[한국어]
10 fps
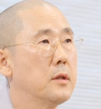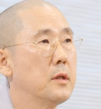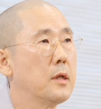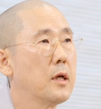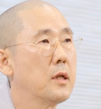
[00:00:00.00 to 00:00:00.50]

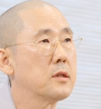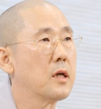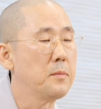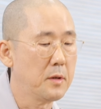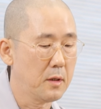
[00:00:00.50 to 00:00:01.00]
인간의
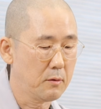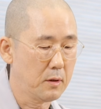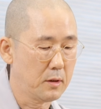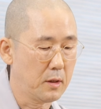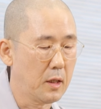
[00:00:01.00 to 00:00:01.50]
삶이라고
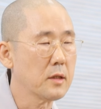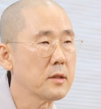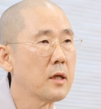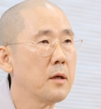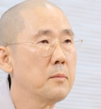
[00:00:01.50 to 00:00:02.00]
하는 게
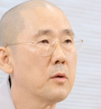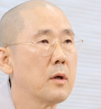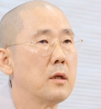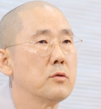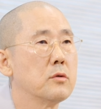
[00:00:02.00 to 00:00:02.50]
항상
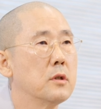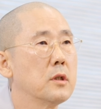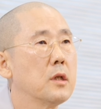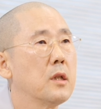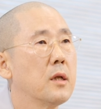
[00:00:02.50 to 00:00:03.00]
행복할 수는
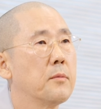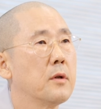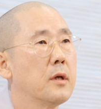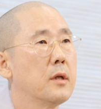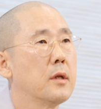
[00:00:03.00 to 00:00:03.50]
없기
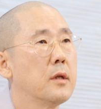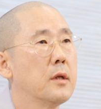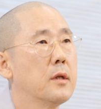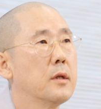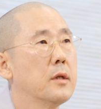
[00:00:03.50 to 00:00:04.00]
때문에
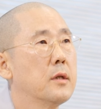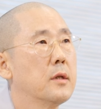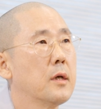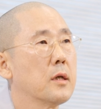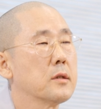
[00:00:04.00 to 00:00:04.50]

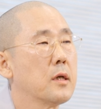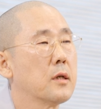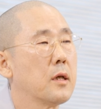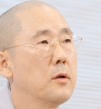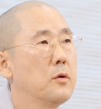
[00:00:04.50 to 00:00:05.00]
항상
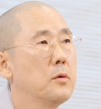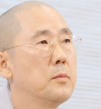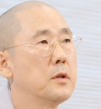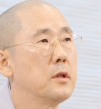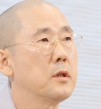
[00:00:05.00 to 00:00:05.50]

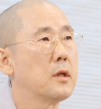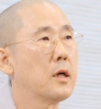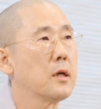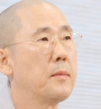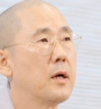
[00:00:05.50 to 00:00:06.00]
괴로움은
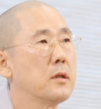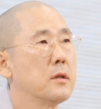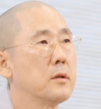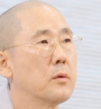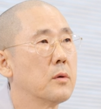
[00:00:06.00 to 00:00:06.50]
일어나게
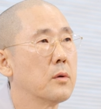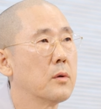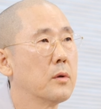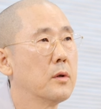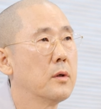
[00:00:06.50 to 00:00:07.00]
마련이고,
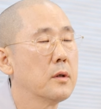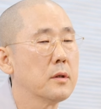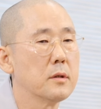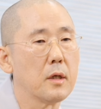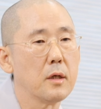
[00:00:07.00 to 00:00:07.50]

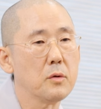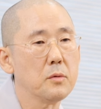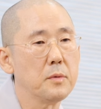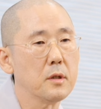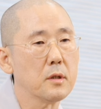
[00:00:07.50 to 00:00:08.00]
그
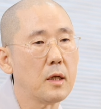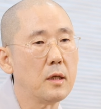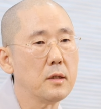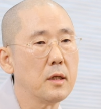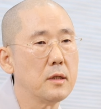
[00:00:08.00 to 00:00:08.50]
괴로움이
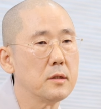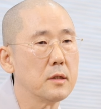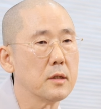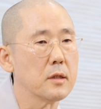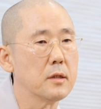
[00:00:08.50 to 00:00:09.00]
일어날 때
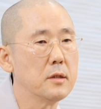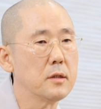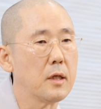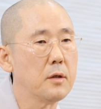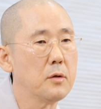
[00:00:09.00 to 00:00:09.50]
이제
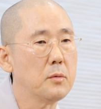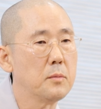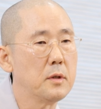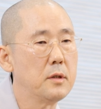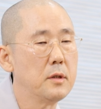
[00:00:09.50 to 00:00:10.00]
그
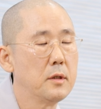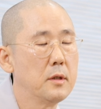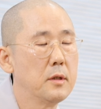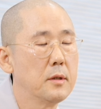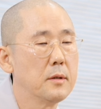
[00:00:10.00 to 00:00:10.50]
괴로움을
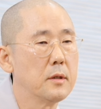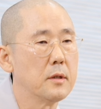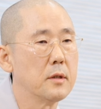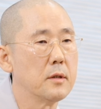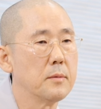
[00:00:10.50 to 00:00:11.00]

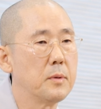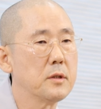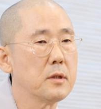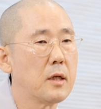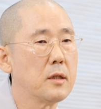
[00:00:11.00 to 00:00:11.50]

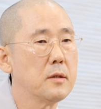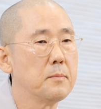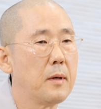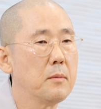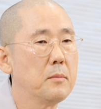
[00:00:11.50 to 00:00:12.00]

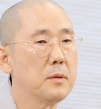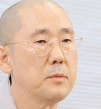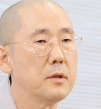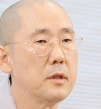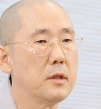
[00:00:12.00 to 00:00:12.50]
벗어나는
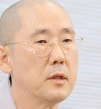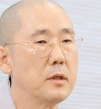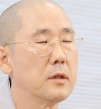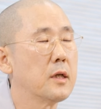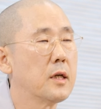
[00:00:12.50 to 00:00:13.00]
방법들이
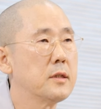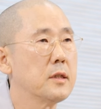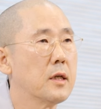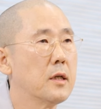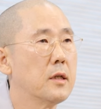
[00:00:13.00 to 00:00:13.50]
여러
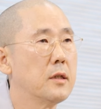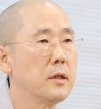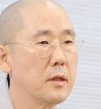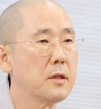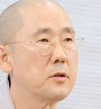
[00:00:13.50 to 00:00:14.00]
가지가
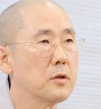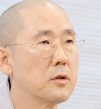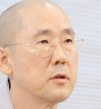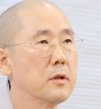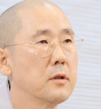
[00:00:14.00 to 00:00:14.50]
있겠죠,
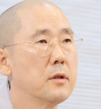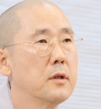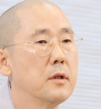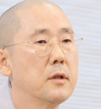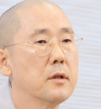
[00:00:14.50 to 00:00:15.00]
그죠?
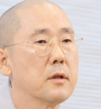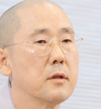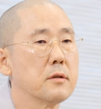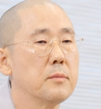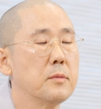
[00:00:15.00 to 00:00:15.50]
네.
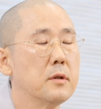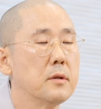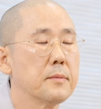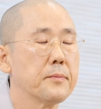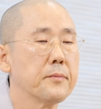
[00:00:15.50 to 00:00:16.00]
그래서
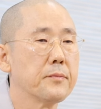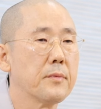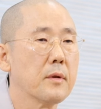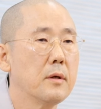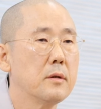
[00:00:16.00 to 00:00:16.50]
뭐
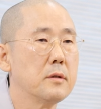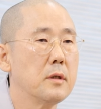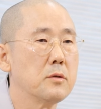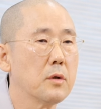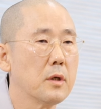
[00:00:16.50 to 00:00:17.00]

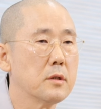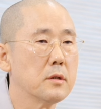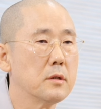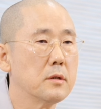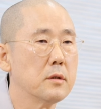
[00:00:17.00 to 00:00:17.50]

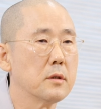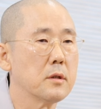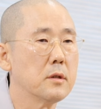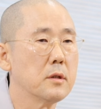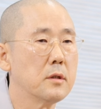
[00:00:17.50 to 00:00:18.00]
세속에서는
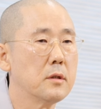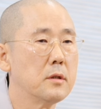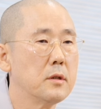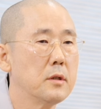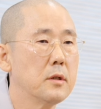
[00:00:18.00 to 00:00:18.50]
그거를